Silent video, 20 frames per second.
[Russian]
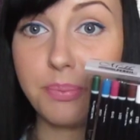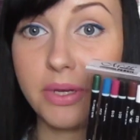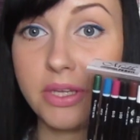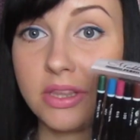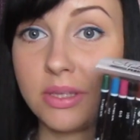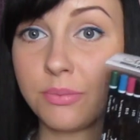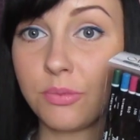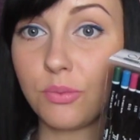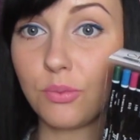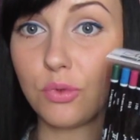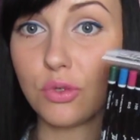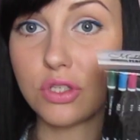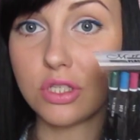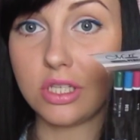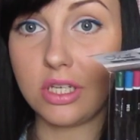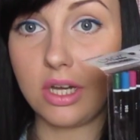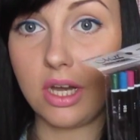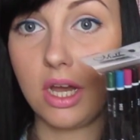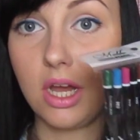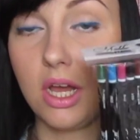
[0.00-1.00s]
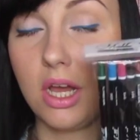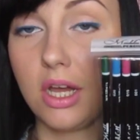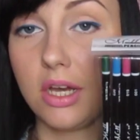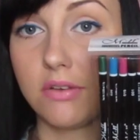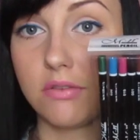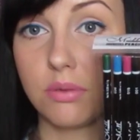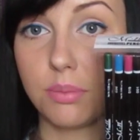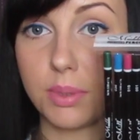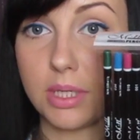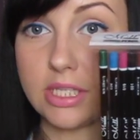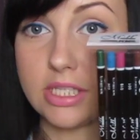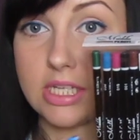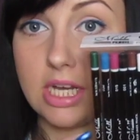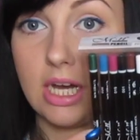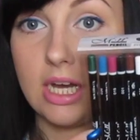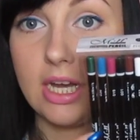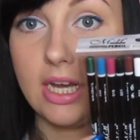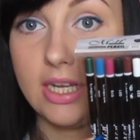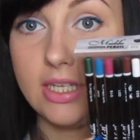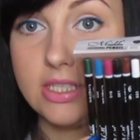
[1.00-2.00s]
поэтому можно выбрать
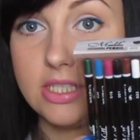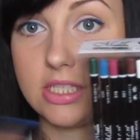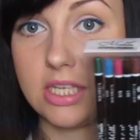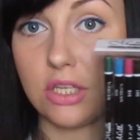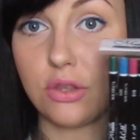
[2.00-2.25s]
как эти.